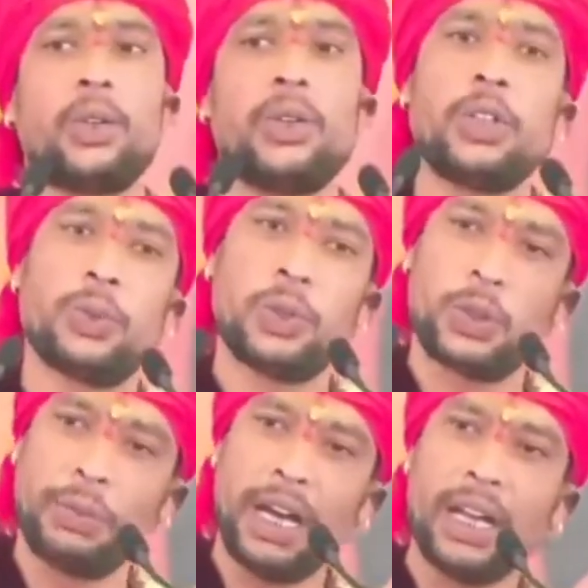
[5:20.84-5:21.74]
करोगे तो वो
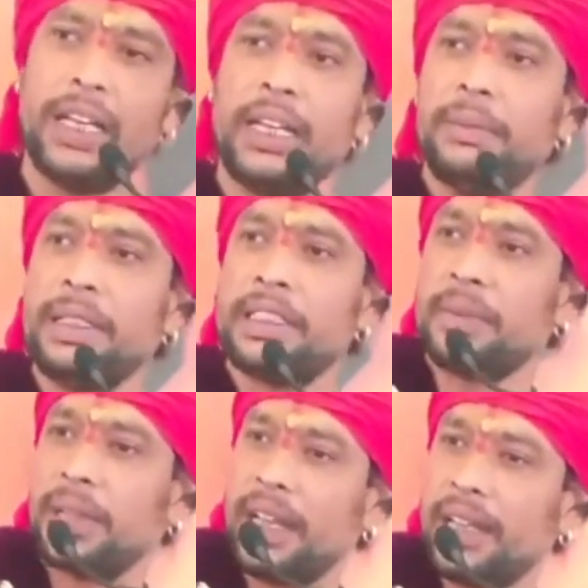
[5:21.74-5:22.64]
तुम्हारे ही
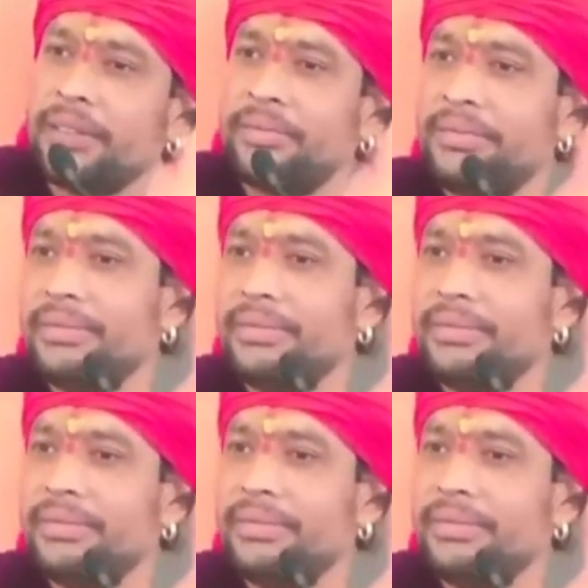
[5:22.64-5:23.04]
पीछे पड़ेगा